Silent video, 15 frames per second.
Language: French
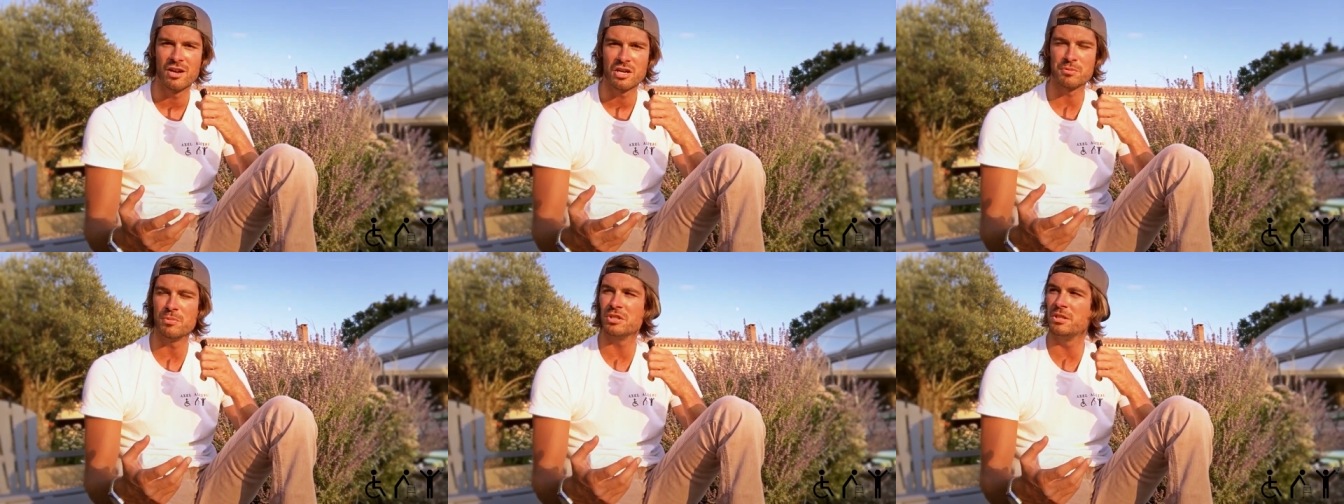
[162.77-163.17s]

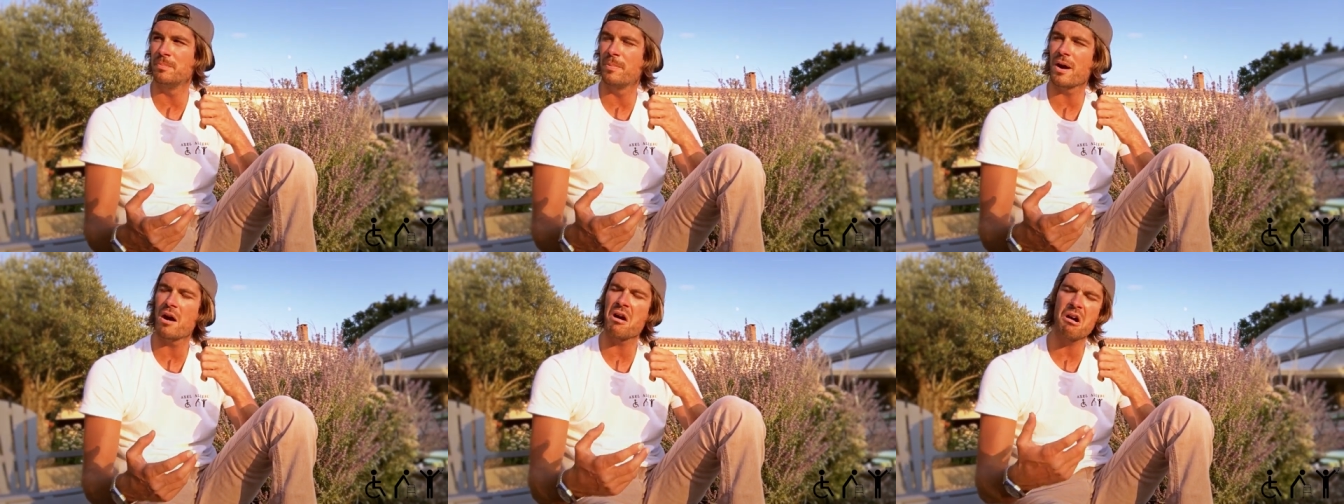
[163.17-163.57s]
Je me dis
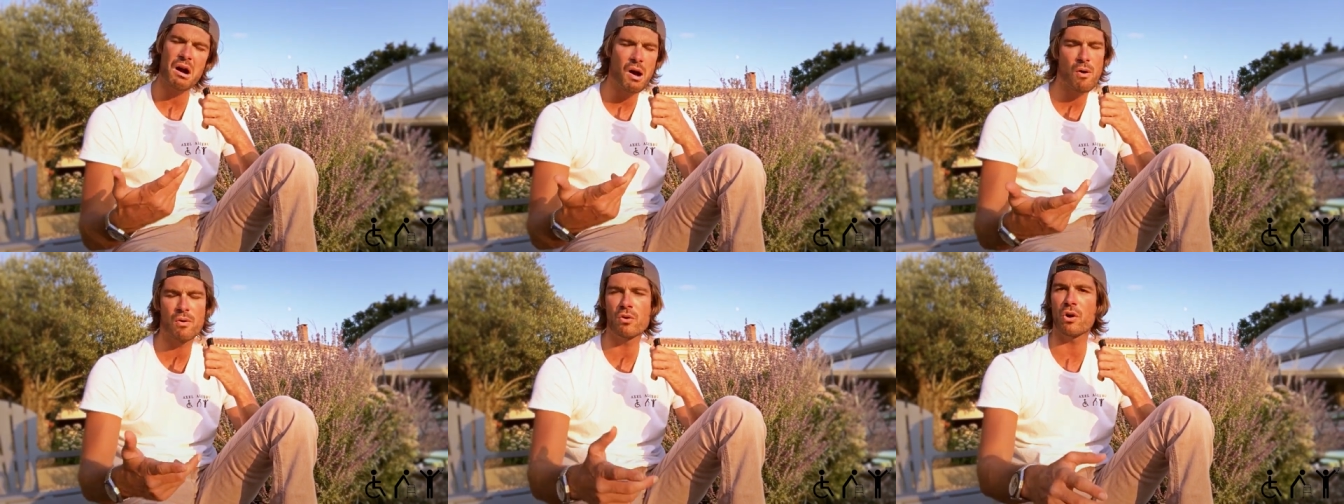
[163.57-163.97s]
pas
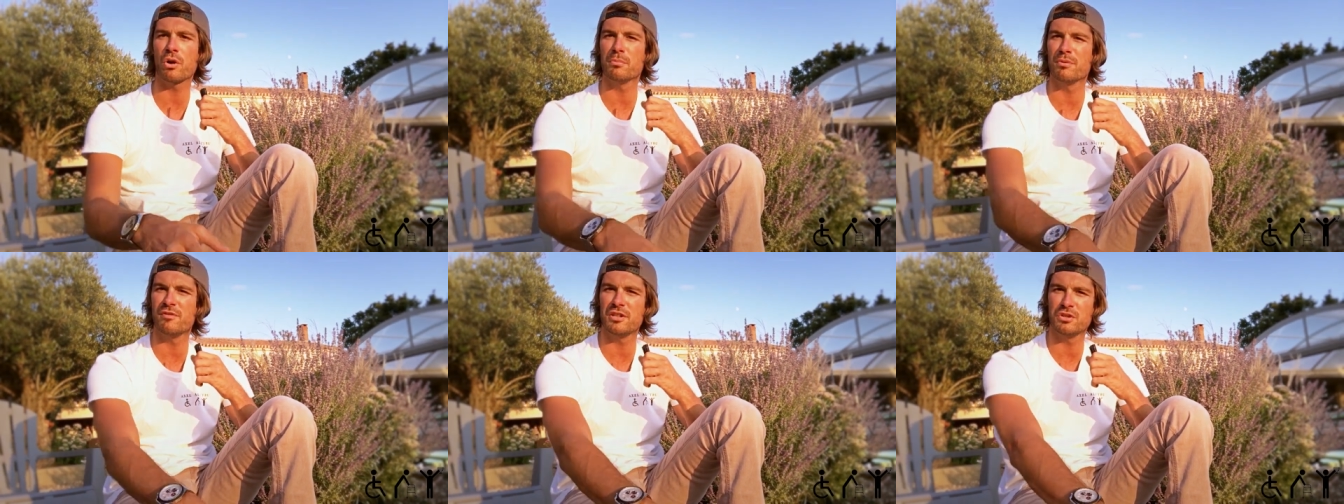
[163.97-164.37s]
ah encore
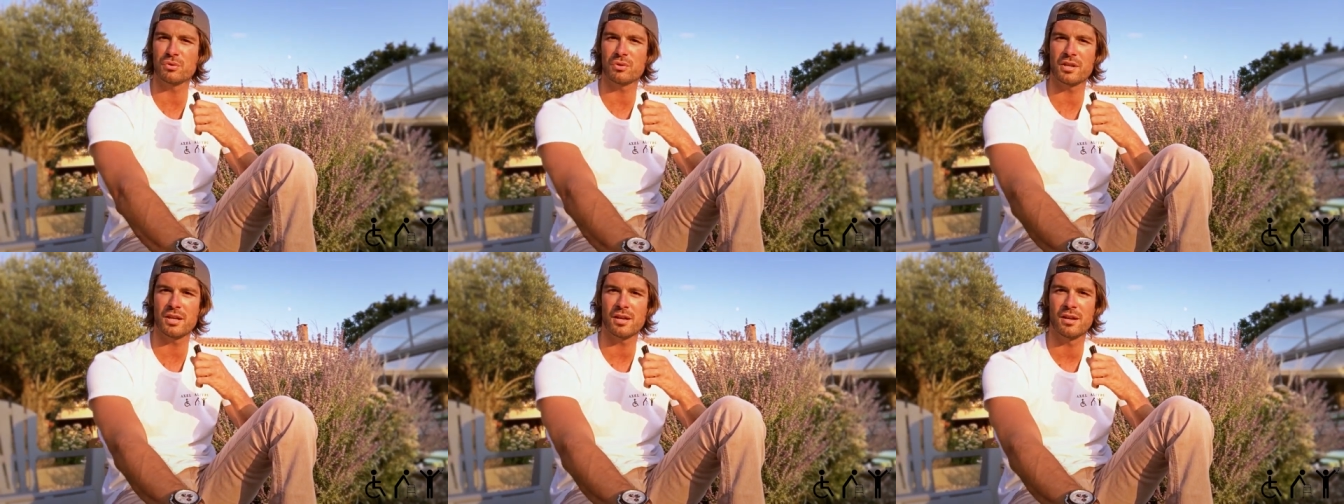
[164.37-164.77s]
une mauvaise
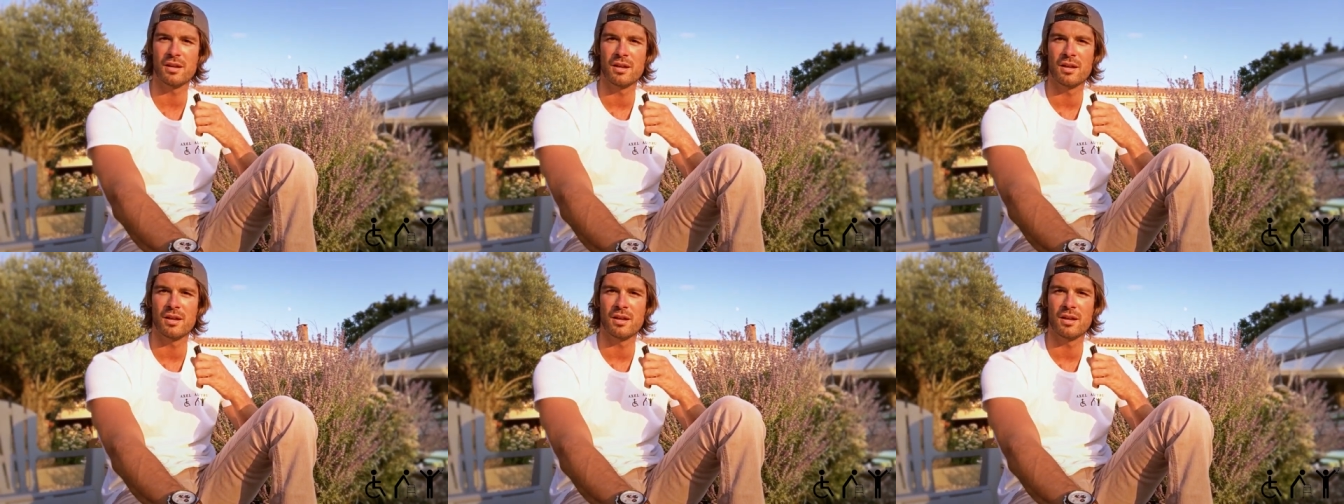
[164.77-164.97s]
journée.